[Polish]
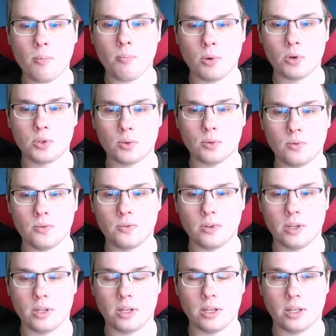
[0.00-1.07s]
postów
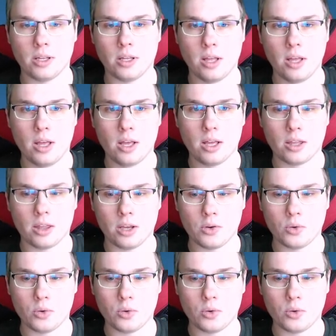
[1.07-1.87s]
e, na